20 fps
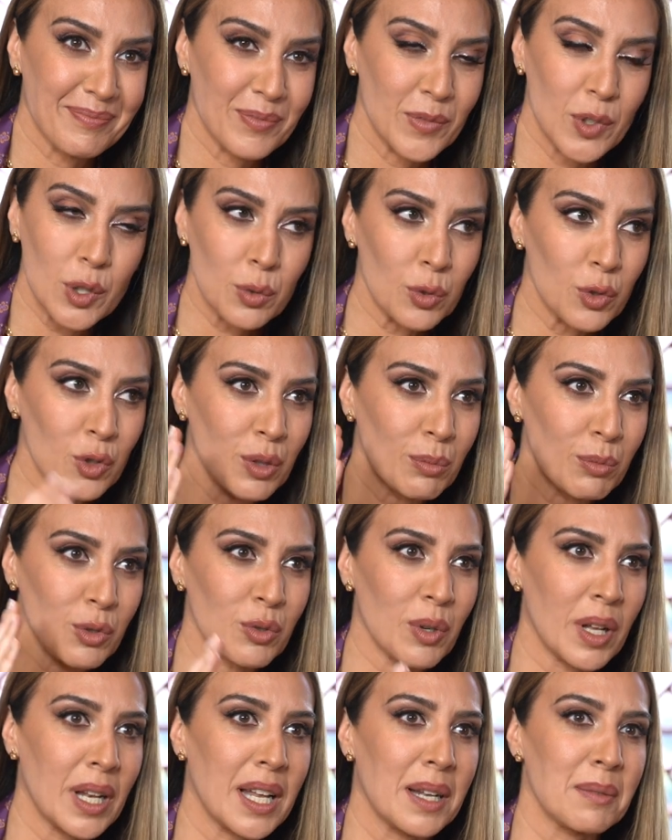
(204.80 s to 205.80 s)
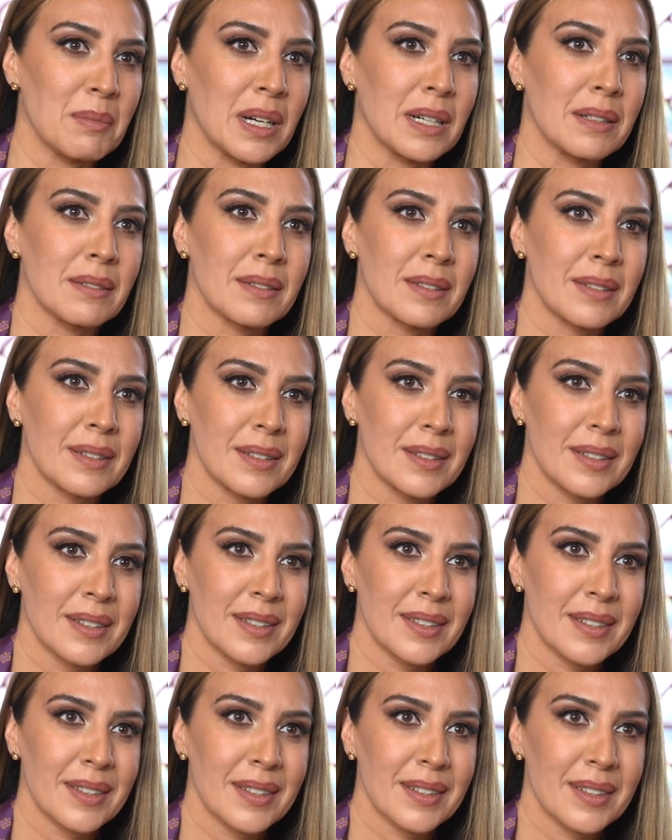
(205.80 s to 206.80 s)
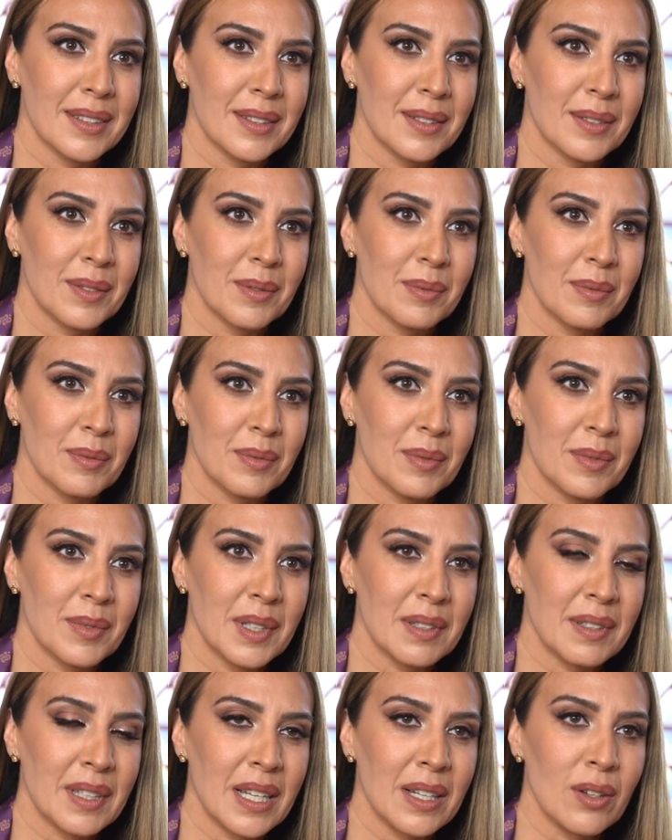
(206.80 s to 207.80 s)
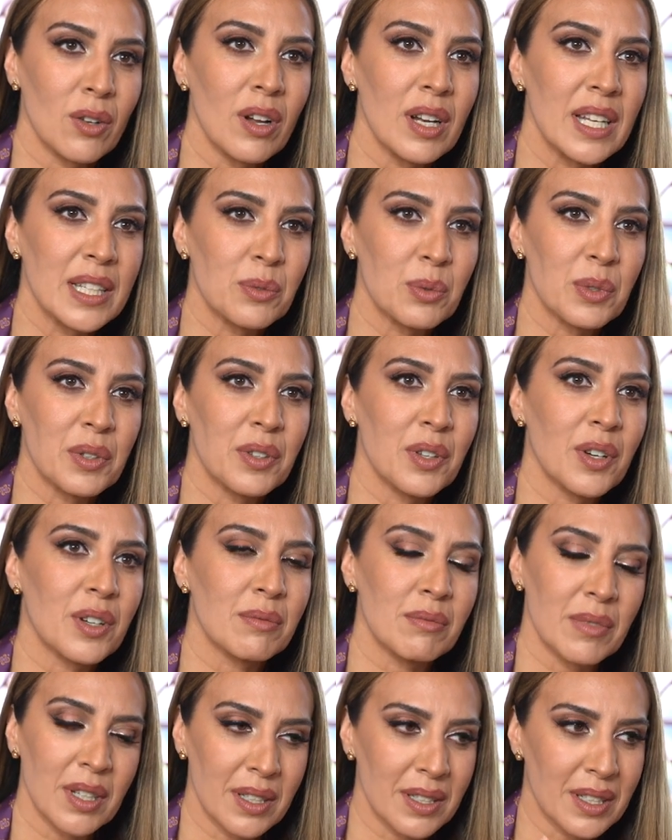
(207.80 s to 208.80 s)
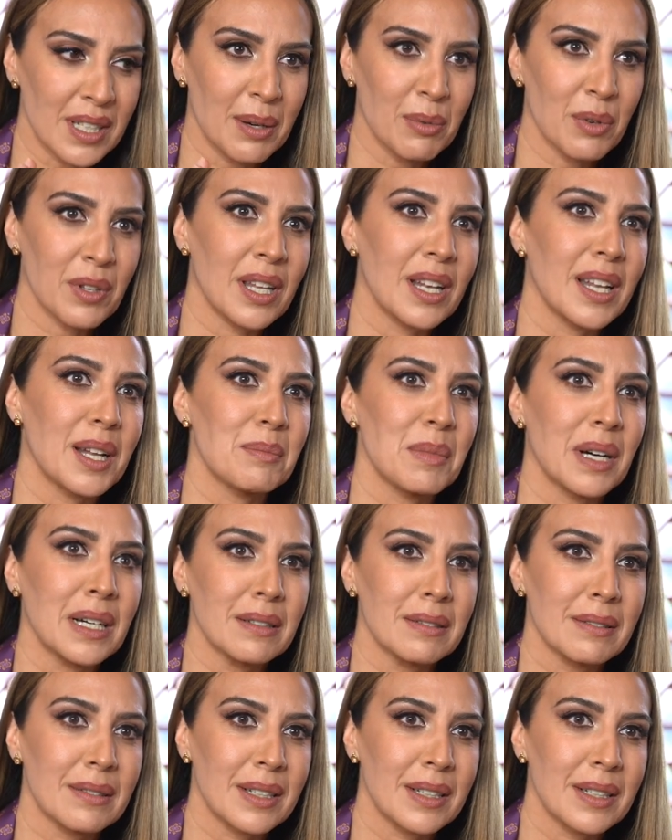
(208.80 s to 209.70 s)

Yo escucho mucho al alma. Dicen, no, la intuición ah, es la voz del alma.